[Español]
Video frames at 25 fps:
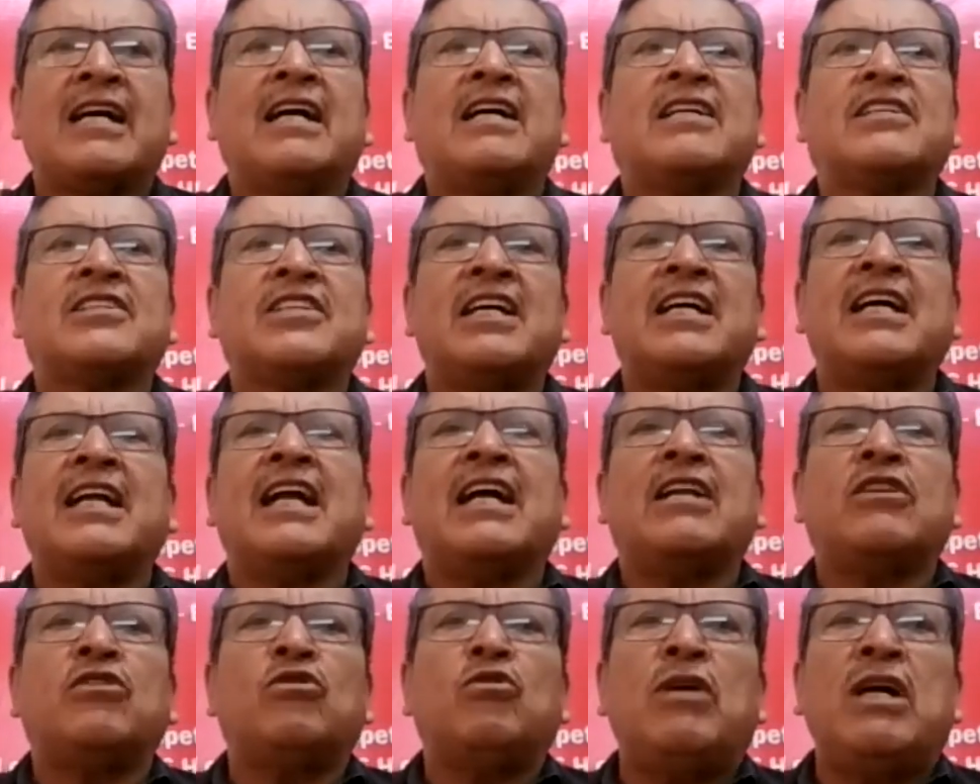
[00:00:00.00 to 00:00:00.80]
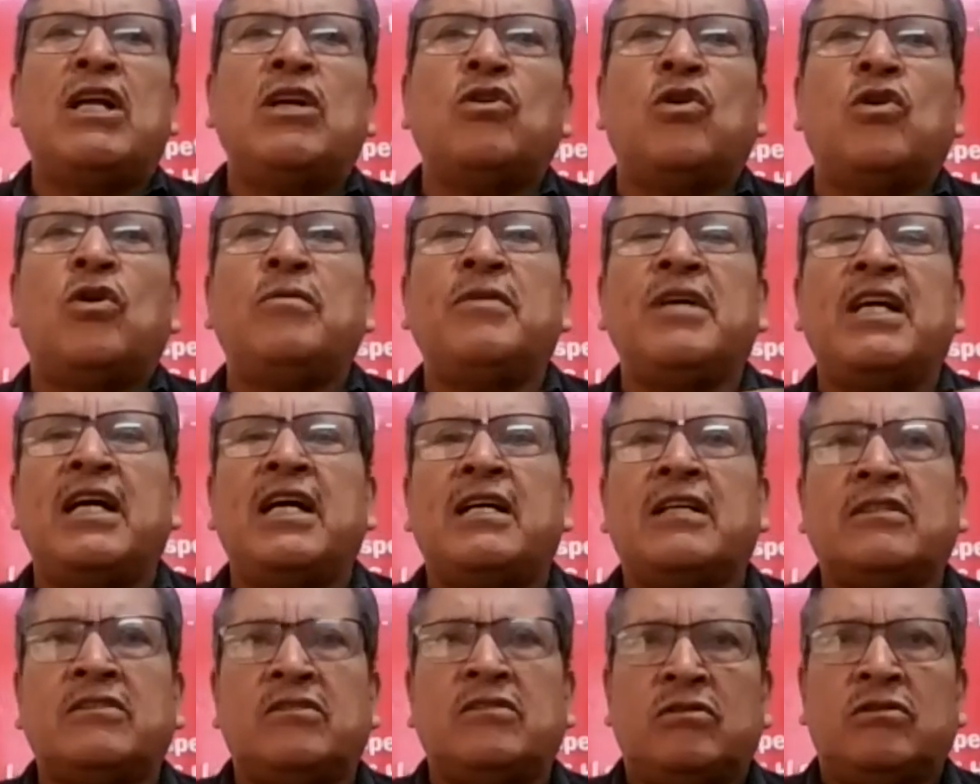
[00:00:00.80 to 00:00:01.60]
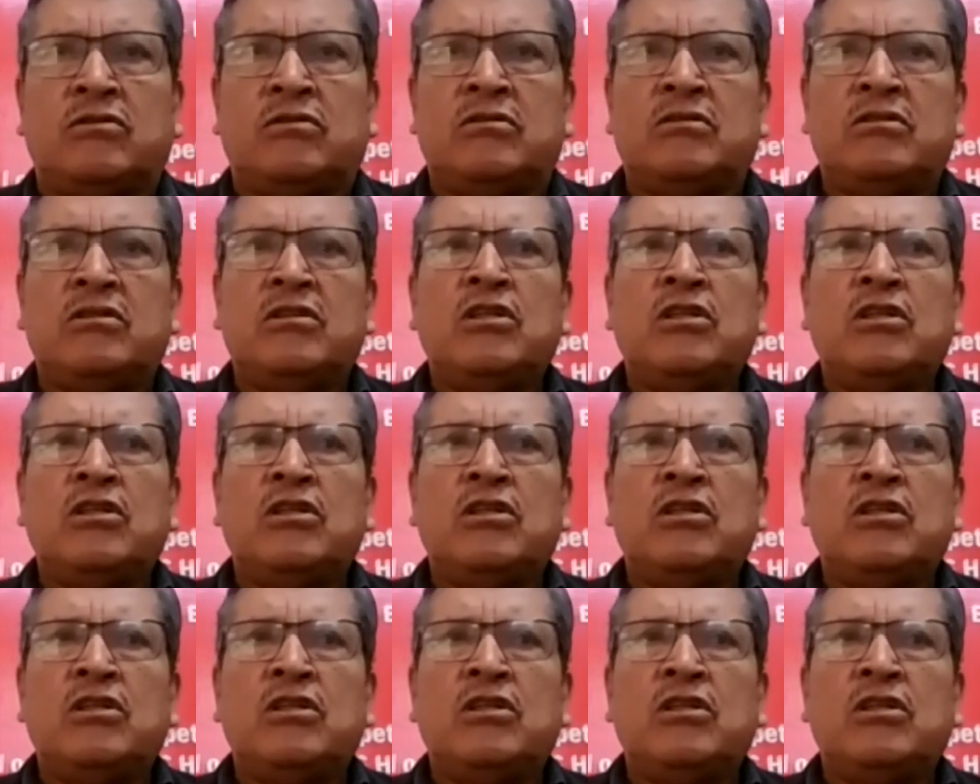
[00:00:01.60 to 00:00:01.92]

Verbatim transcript: carrera, no el gobierno.